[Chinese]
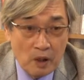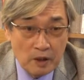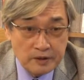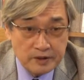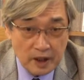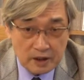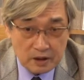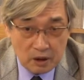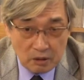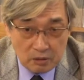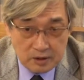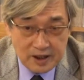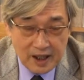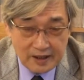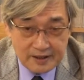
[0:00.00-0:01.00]
那通
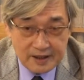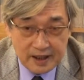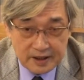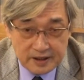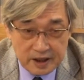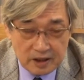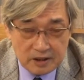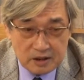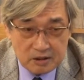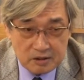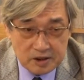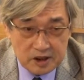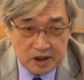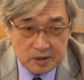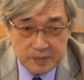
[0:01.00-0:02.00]
常在研究
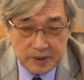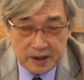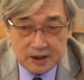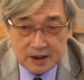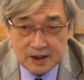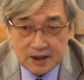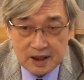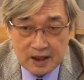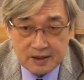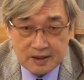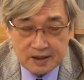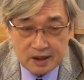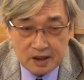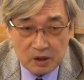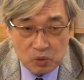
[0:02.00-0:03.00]
赤壁之战
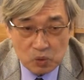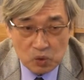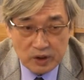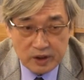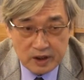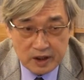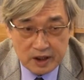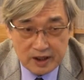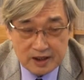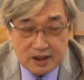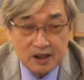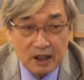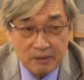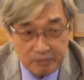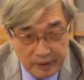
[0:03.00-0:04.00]
这个问题
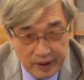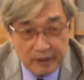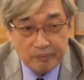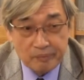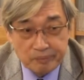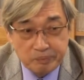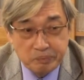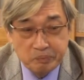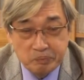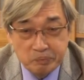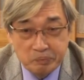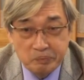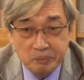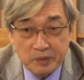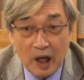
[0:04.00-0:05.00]
上面，
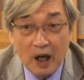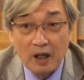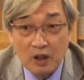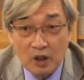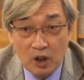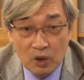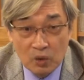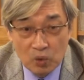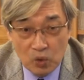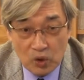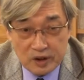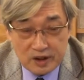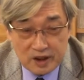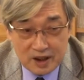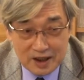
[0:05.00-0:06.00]
好
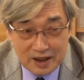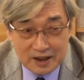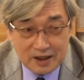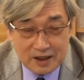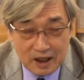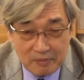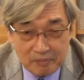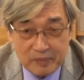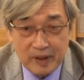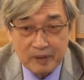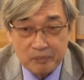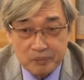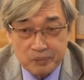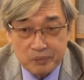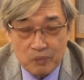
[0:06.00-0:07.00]
问题上面。
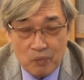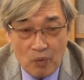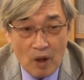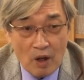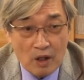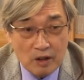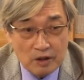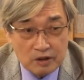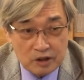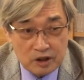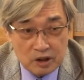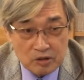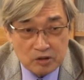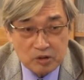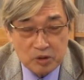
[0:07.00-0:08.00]

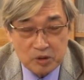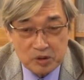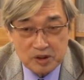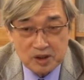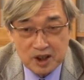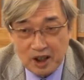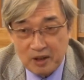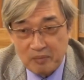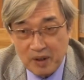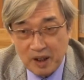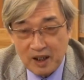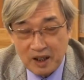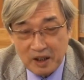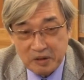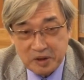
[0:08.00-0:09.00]
周瑜怎么
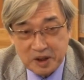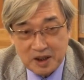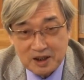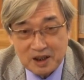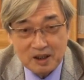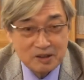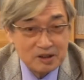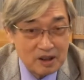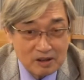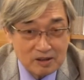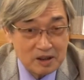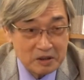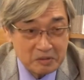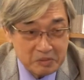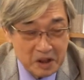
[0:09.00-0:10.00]
了解曹操
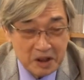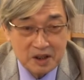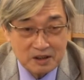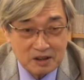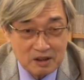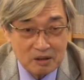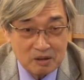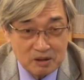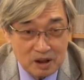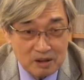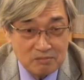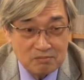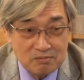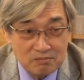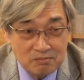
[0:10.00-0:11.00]
的？你很少人
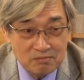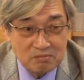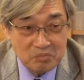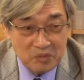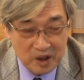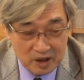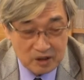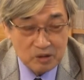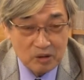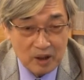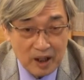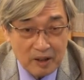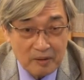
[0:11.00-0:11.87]
提出来。